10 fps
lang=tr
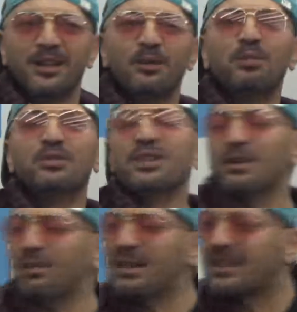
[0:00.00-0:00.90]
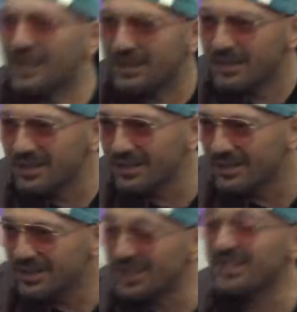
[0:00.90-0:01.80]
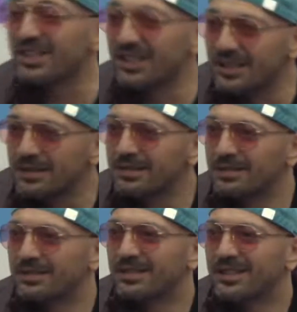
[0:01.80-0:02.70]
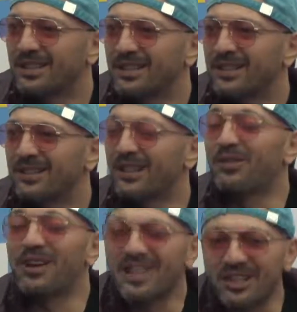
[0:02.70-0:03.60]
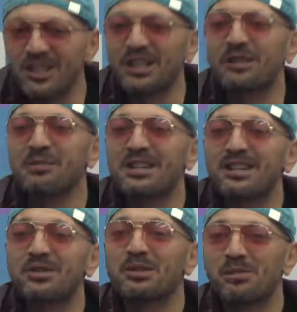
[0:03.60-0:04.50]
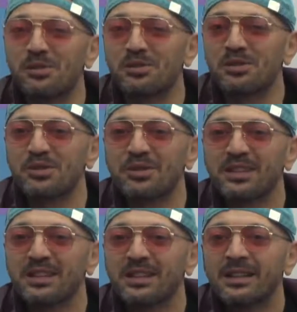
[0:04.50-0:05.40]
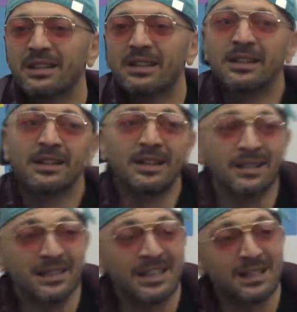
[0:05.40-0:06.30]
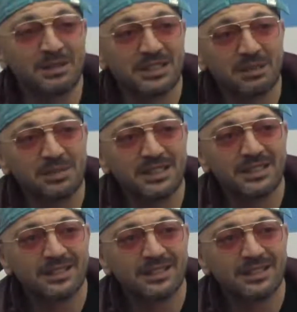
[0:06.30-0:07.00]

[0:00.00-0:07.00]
Bunları yaparken sık sık defalarca annem bana ne söylüyor biliyor musunuz? Karına yardım edecek misin?